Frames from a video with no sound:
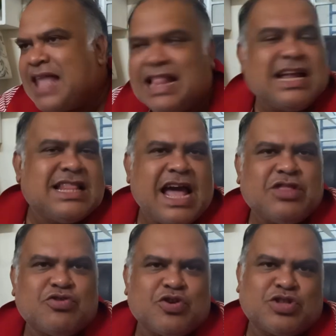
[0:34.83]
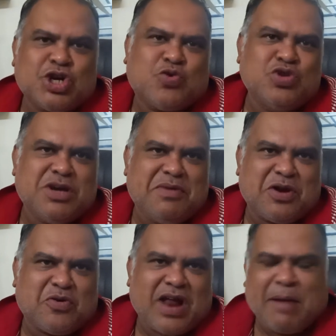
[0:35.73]
তাদের দায়িত্বটা হচ্ছে খুঁজে
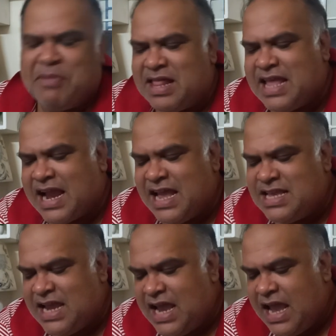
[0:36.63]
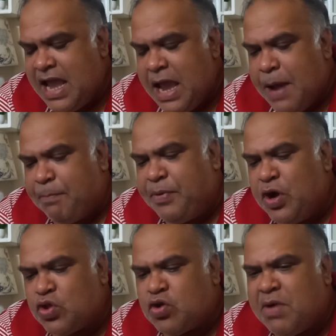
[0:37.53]
বের করা আপনারা দেখেন যে
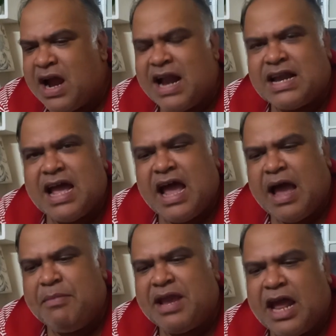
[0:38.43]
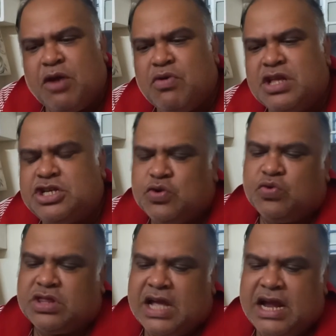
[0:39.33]
প্রিয়তমা গানটা আমি কেন বলেছি
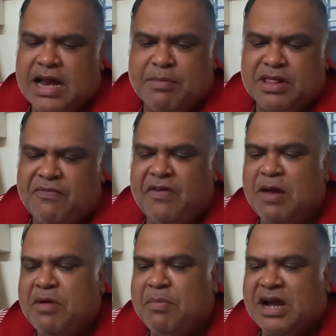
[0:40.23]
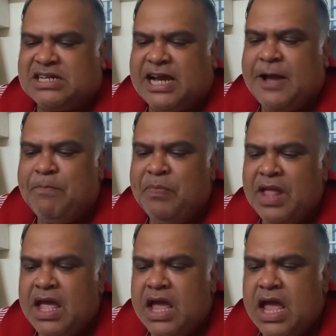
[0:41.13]
কুত্তা হিট আমাদের ফিল্মের ভাষায়
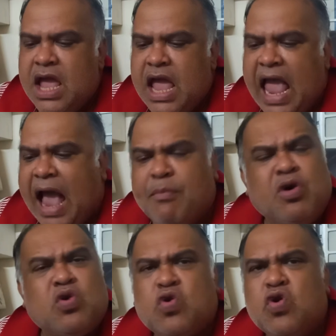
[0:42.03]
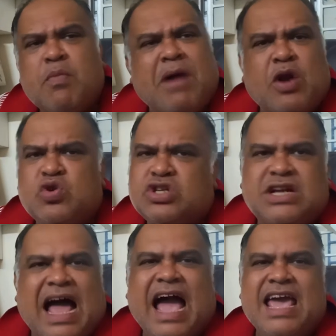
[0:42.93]
এমন কোনো মানুষ
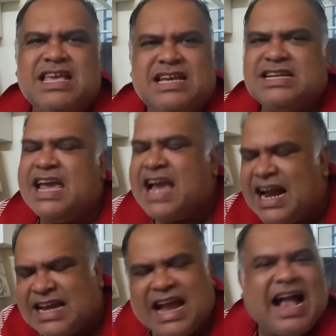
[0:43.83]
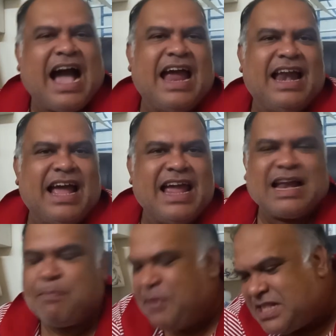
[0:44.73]
নাই যে সেই গানটা গায় নাই
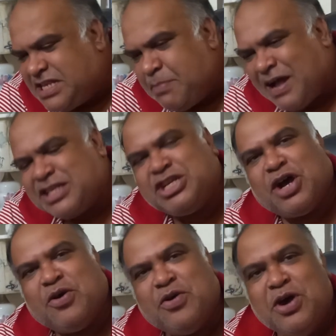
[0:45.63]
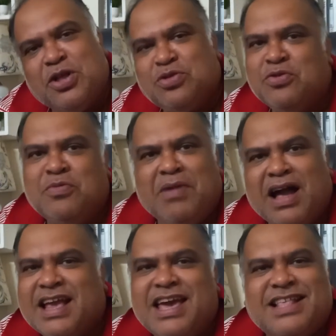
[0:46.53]
একটা পিতৃ বাচ্চাও
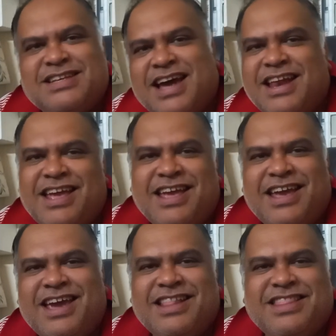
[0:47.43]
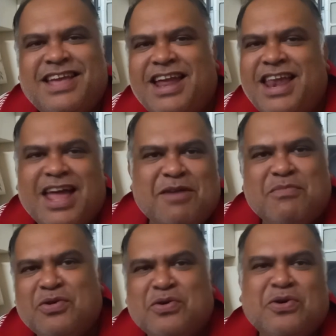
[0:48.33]
তোমাকে জানিয়ে দিলাম
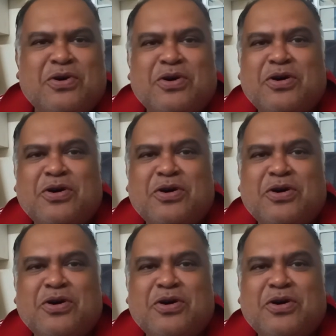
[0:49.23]
ও